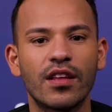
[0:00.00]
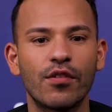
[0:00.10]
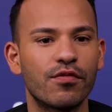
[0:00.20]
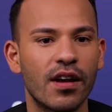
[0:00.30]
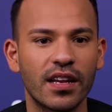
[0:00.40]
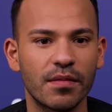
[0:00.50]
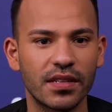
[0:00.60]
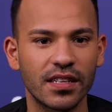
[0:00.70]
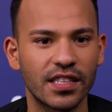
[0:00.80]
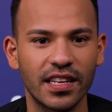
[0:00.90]
t'es un enfant comme
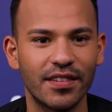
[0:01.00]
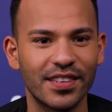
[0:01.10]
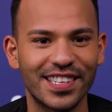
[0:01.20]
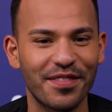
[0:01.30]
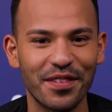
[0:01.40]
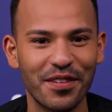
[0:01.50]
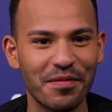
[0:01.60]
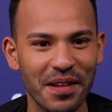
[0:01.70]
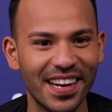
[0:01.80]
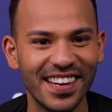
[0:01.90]
ça Je t'ai fait quoi
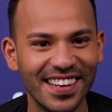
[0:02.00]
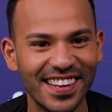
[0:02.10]
de mal